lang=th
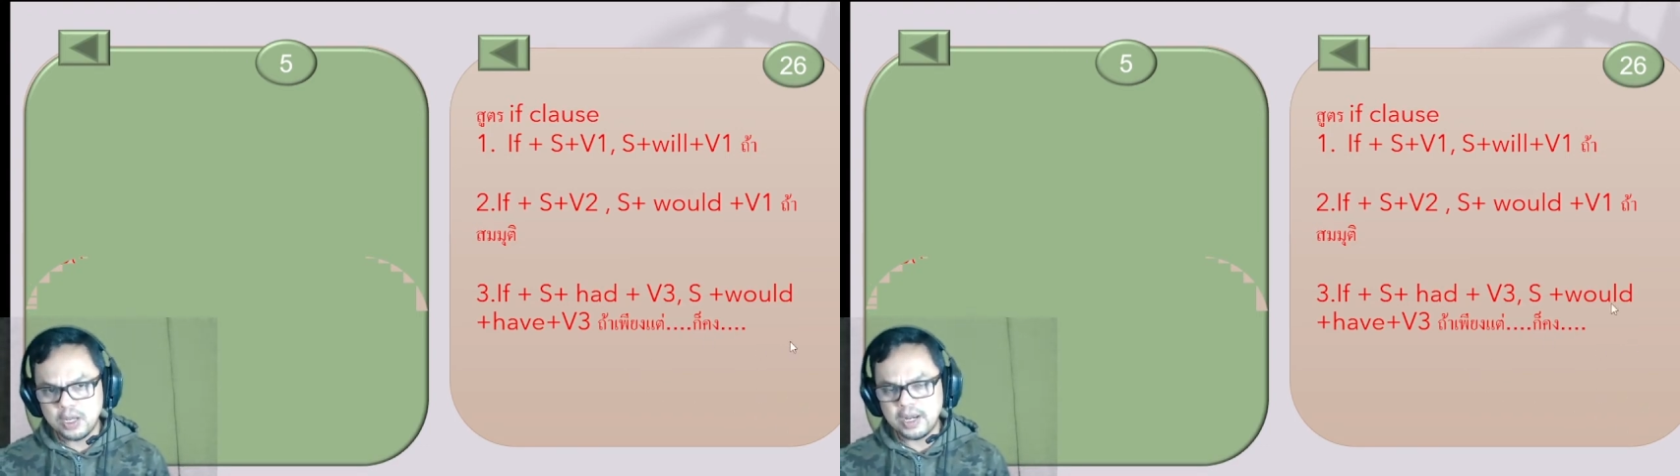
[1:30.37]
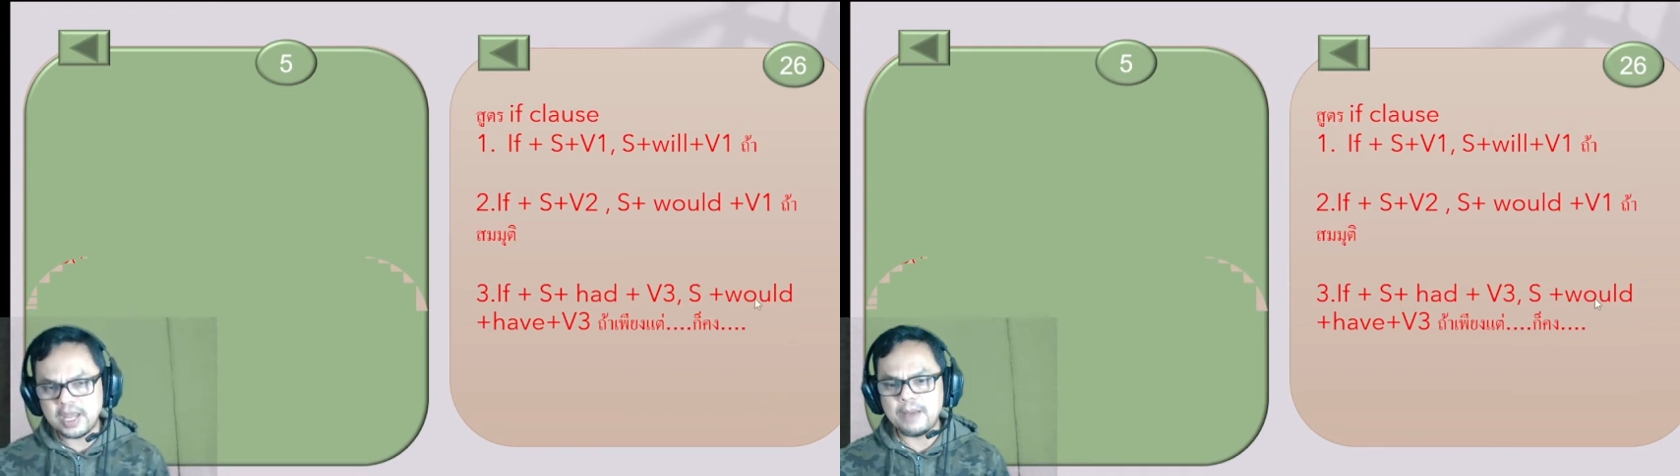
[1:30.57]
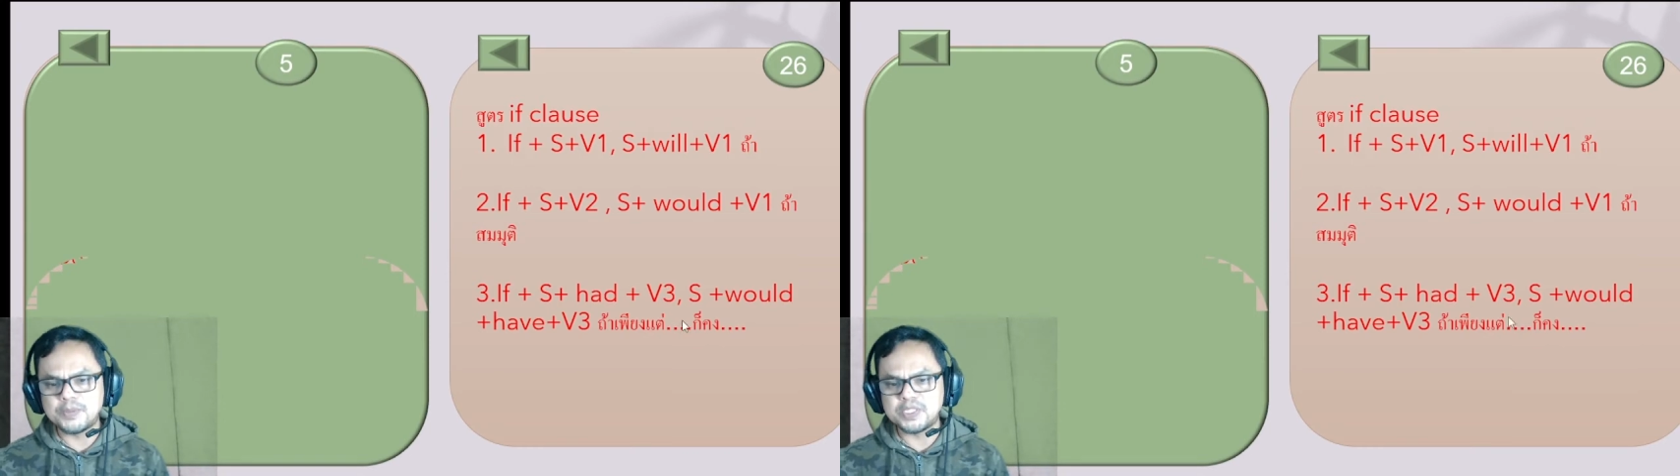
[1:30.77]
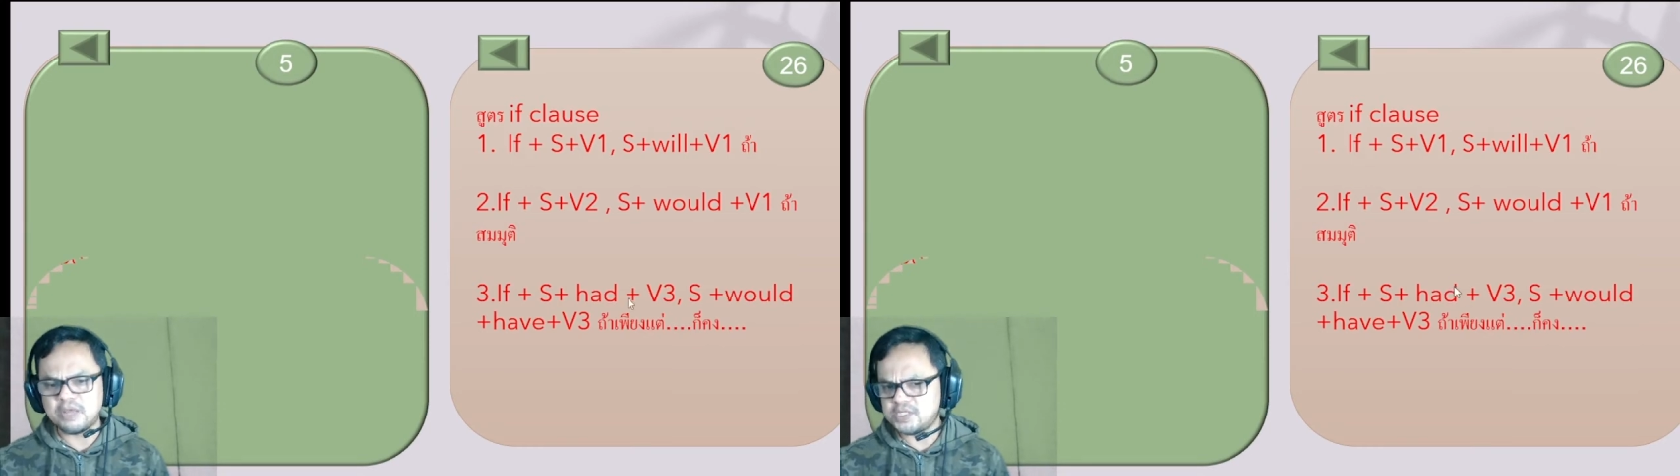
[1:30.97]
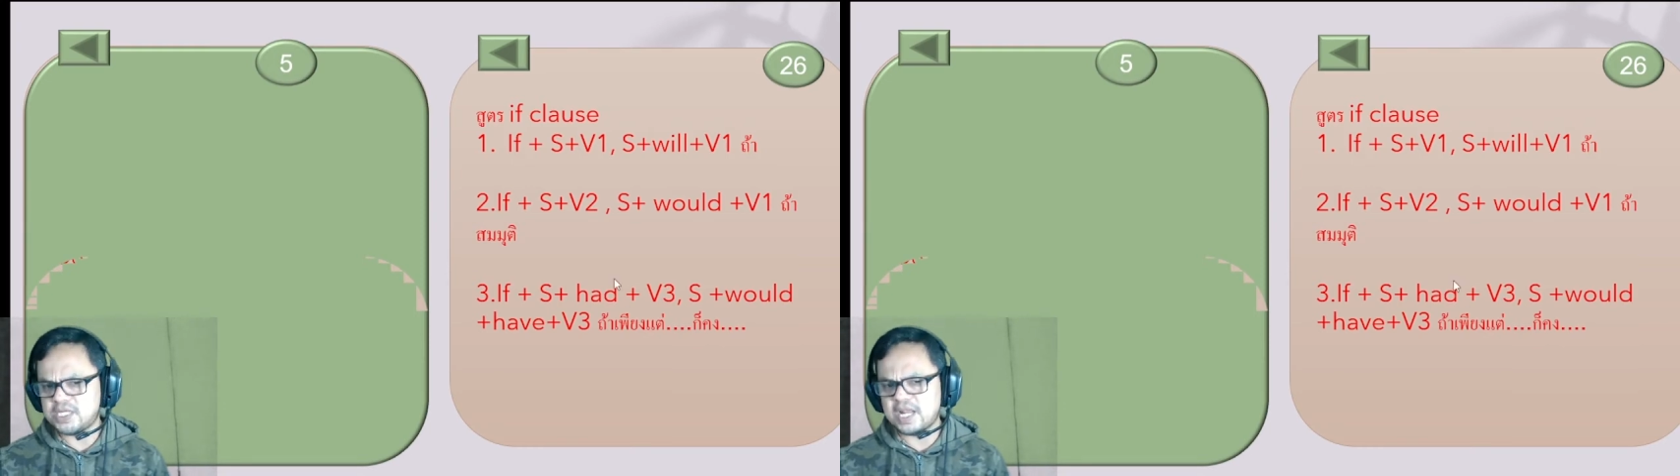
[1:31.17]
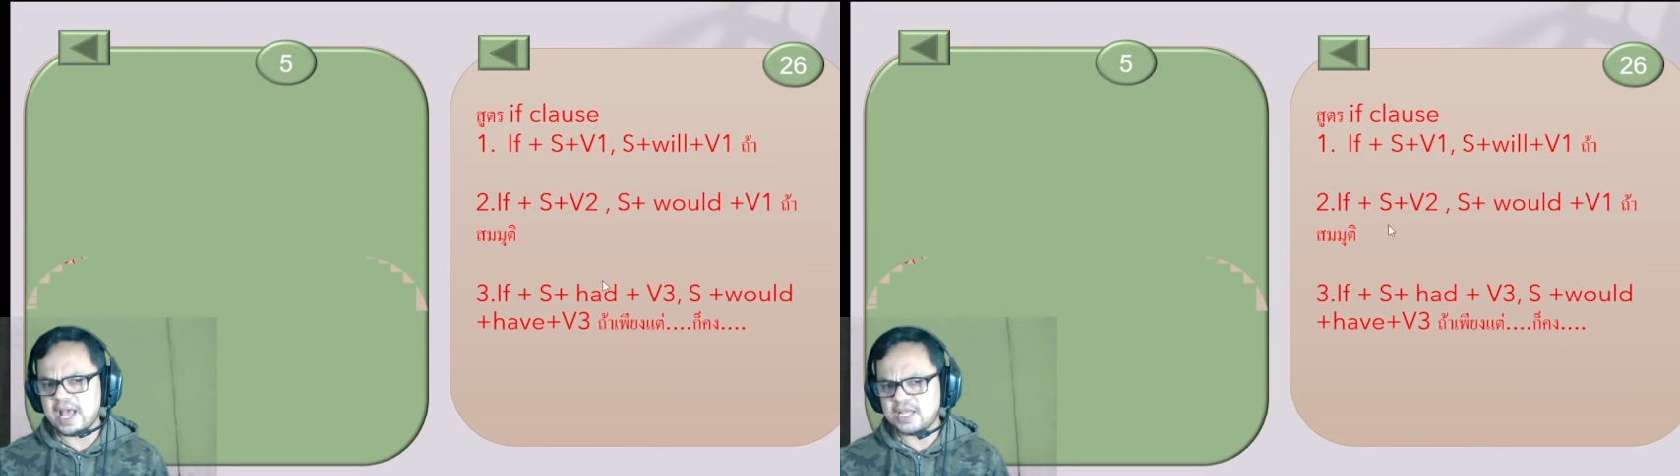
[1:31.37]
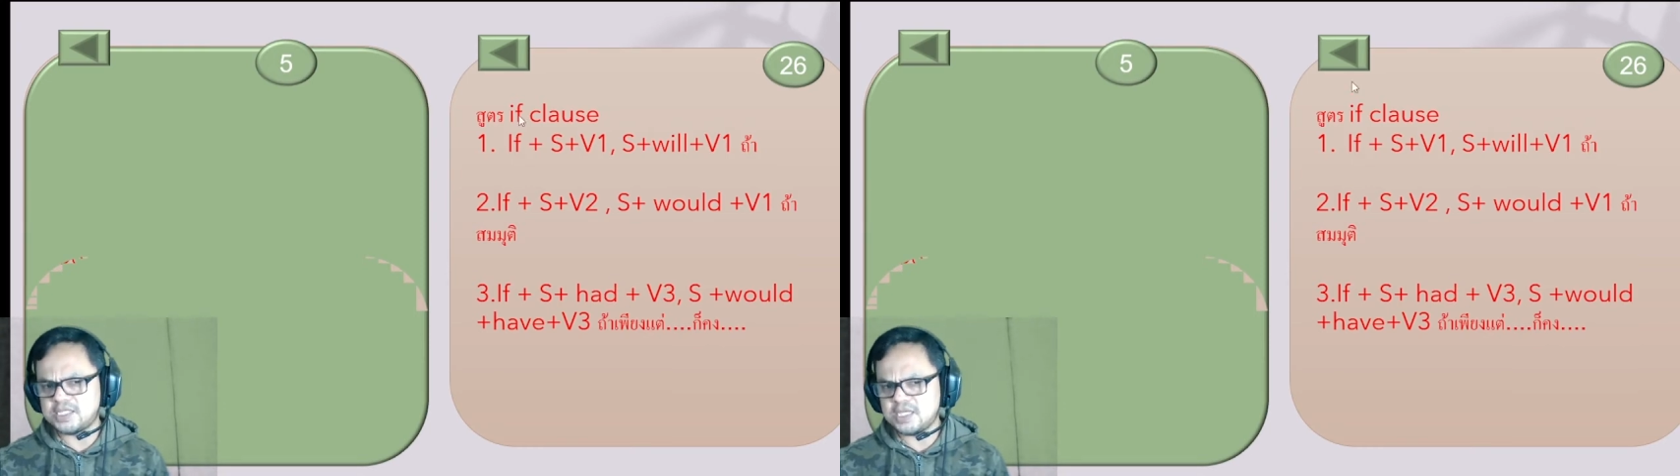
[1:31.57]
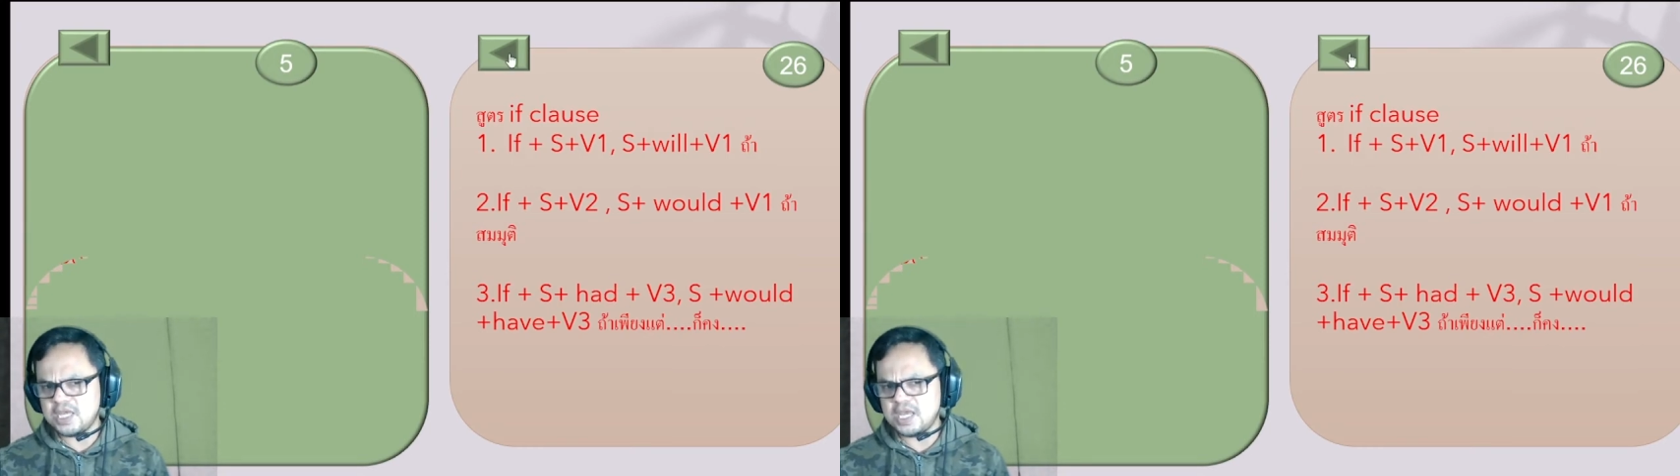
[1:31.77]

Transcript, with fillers: นะครับ แสดงว่าเสียดายแล้วสิ